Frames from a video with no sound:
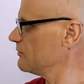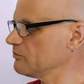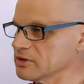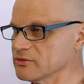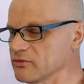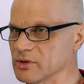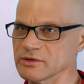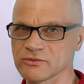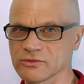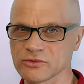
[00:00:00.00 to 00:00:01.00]
в, в
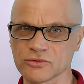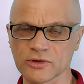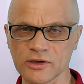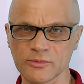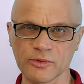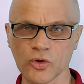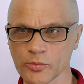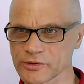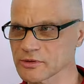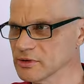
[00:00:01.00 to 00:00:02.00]
массовом индустриальном
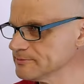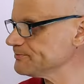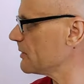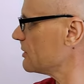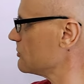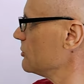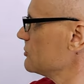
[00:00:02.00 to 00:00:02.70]
обществе, да? то,